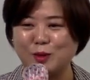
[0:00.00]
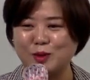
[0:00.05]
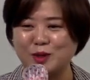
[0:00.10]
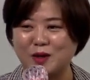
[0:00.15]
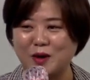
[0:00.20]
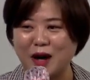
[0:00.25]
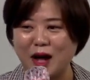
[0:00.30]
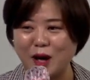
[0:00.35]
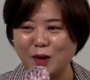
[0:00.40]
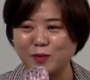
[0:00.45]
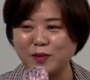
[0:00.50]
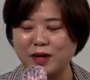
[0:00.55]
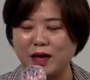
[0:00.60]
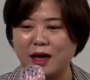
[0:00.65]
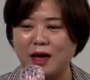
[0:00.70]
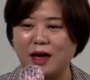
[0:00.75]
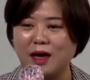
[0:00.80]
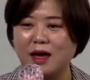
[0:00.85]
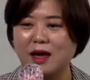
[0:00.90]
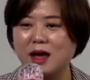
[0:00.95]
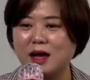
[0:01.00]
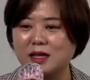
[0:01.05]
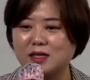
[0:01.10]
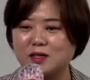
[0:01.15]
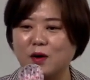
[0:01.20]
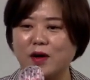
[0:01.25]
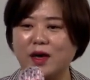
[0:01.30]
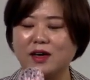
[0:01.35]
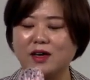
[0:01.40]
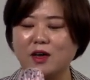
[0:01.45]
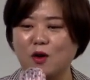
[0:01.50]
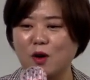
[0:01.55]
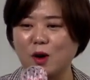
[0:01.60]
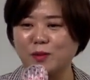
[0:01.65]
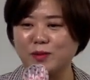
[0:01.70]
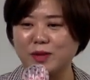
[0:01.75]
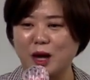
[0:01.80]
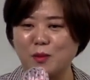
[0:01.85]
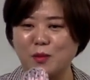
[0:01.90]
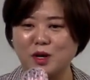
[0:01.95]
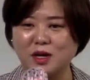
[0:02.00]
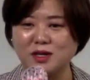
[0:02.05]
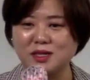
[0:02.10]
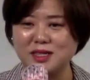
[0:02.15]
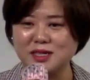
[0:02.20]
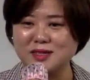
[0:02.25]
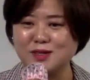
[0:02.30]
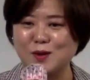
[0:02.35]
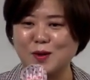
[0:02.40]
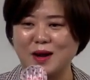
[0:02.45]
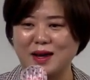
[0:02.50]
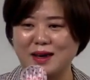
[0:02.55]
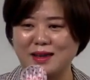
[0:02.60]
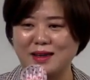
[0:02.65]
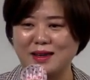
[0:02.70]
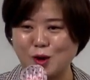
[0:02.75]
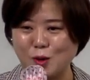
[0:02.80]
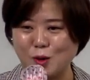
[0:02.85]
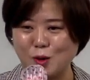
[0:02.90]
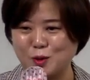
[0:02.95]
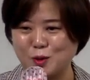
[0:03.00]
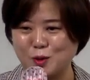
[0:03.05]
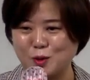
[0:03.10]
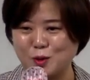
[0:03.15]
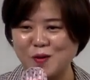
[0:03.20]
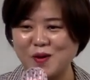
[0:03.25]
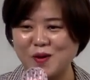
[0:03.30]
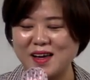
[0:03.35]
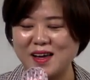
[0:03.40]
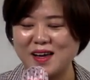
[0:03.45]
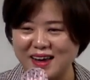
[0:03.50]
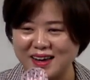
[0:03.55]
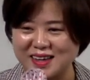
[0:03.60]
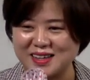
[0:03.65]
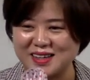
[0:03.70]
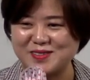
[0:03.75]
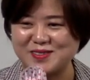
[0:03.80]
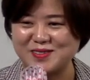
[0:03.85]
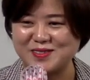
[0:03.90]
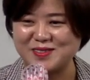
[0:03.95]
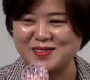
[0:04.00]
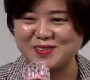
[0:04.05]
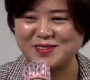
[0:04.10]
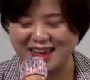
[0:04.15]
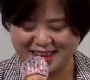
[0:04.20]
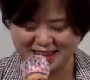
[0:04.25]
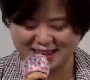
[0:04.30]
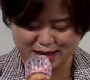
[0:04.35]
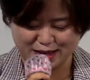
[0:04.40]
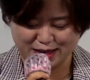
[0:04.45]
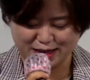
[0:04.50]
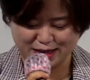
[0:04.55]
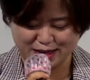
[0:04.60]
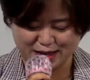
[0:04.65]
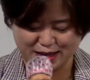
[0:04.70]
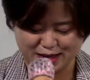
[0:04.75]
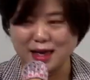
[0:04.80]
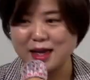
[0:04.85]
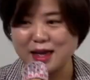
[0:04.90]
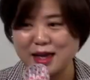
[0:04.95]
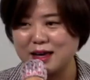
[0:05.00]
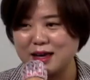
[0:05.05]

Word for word: 여러분들과 함께 저의 경험담을 진솔하게 나눠보도록 하겠습니다. 네,